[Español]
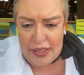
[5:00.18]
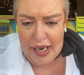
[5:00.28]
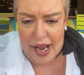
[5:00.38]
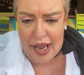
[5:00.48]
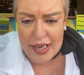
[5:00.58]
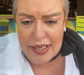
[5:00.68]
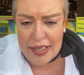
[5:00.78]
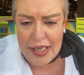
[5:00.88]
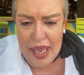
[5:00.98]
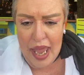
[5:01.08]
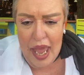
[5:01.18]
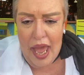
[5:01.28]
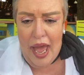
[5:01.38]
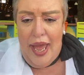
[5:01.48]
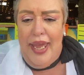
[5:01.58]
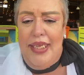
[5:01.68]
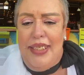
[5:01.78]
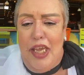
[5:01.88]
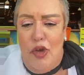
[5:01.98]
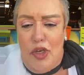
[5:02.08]
Beltrán, eh,
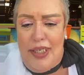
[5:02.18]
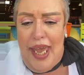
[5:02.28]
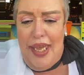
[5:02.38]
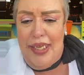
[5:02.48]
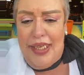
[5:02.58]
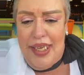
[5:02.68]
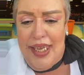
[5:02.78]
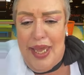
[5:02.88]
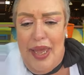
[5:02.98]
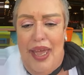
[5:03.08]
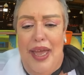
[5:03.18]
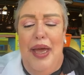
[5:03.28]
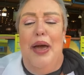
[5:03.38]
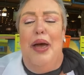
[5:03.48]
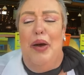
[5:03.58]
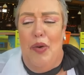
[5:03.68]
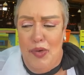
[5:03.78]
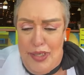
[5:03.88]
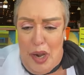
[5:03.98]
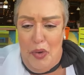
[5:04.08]
señor Seis,
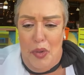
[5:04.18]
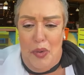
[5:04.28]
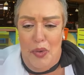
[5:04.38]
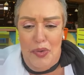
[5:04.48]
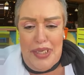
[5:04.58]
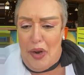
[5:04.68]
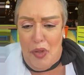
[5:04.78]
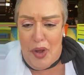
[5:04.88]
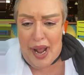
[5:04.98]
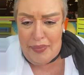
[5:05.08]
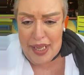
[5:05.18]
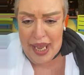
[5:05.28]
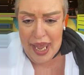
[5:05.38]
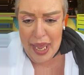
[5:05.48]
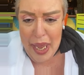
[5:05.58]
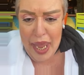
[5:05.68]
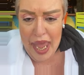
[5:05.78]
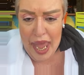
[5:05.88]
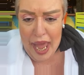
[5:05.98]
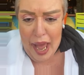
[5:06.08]
un saludo, un saludo grande.
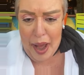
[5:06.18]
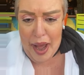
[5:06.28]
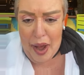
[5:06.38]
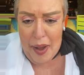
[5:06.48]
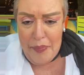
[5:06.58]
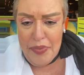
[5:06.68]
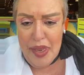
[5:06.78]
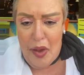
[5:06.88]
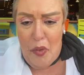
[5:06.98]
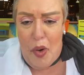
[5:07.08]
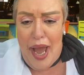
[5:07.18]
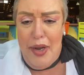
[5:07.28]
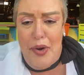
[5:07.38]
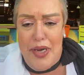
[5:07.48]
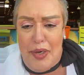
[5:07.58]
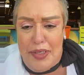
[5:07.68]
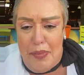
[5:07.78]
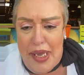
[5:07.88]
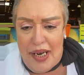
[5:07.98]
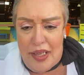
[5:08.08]
A Guayron que no
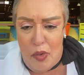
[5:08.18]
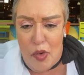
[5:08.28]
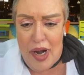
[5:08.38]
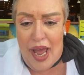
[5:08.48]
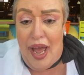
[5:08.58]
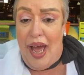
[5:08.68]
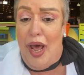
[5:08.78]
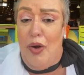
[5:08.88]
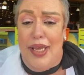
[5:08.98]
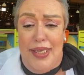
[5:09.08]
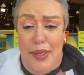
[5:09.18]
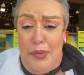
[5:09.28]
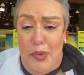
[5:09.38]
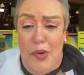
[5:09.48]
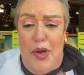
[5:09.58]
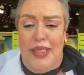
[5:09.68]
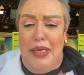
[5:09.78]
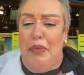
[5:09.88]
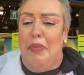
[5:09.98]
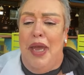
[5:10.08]
se pierde una, Harold Aceituno, que
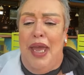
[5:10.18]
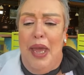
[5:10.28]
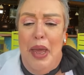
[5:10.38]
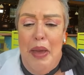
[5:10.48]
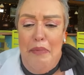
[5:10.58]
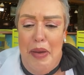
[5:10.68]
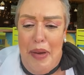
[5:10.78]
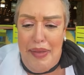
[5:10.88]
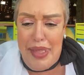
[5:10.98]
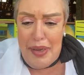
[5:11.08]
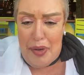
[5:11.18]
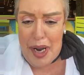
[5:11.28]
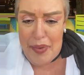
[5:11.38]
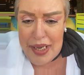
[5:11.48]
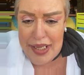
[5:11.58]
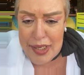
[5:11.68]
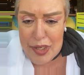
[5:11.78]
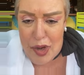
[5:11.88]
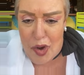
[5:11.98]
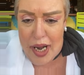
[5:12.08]
siempre me, manda y por ahí
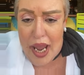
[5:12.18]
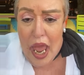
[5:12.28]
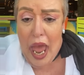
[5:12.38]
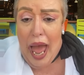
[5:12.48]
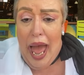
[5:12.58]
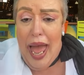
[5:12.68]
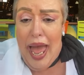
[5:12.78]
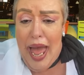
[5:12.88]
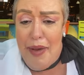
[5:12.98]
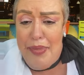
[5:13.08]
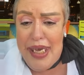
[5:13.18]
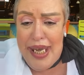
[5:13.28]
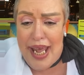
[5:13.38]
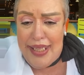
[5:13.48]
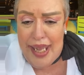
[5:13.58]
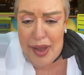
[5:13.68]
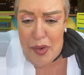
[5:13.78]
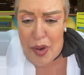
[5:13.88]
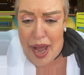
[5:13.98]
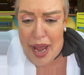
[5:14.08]
bendiciones. Ah, mira,
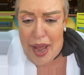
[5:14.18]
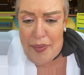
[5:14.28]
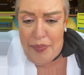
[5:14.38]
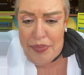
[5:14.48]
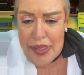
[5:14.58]
tengo a,